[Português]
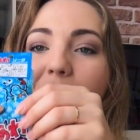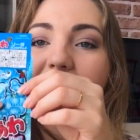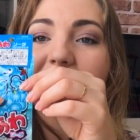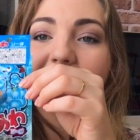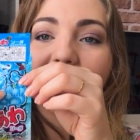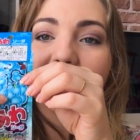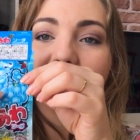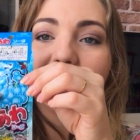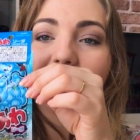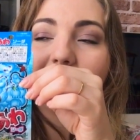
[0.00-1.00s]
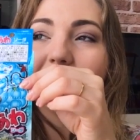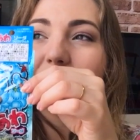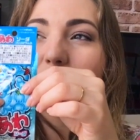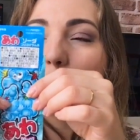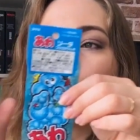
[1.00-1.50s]
mas ela tem, ela é
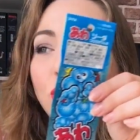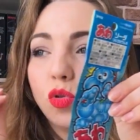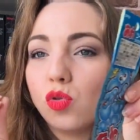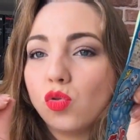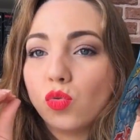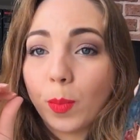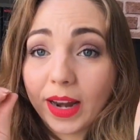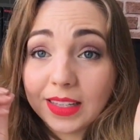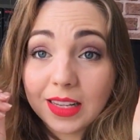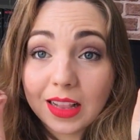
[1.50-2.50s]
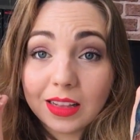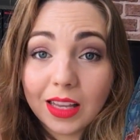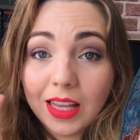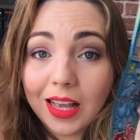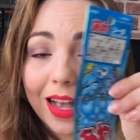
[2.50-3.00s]
tipo, parece que ela
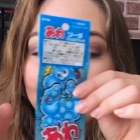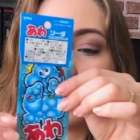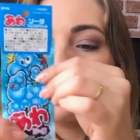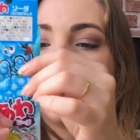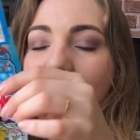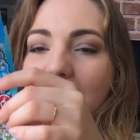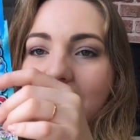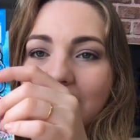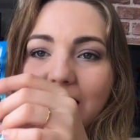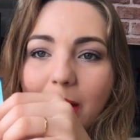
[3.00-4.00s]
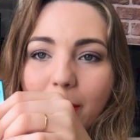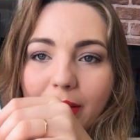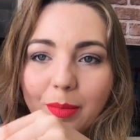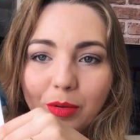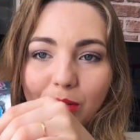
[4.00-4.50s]
tem gás na balinha, sabe?
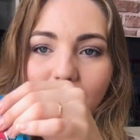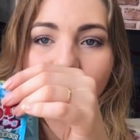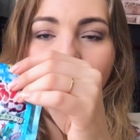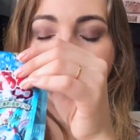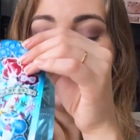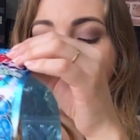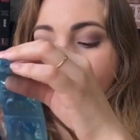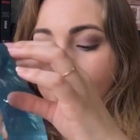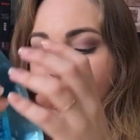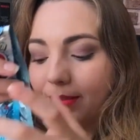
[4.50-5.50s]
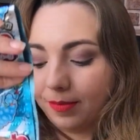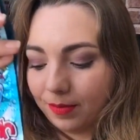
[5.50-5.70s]
É muito legal essa balinha aqui.